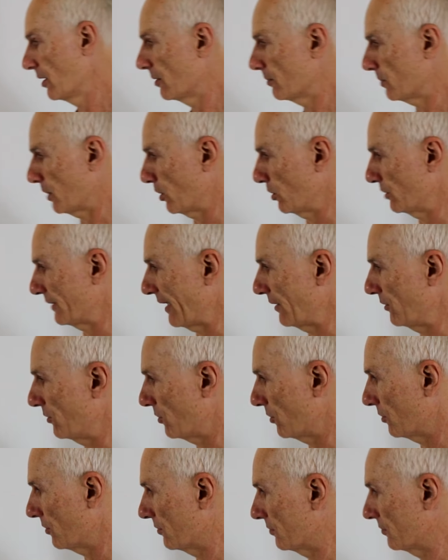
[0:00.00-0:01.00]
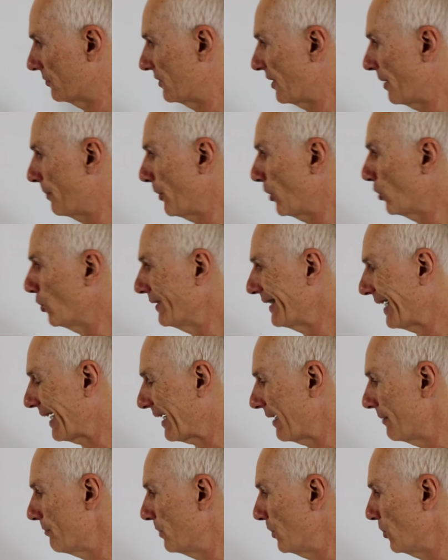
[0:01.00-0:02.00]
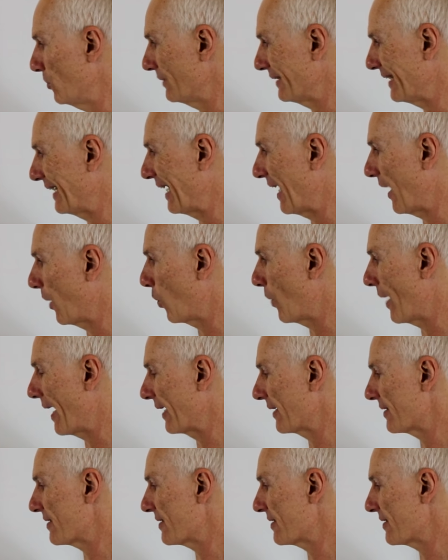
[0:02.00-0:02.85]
Por lo tanto, te pongo un ejemplo del agua.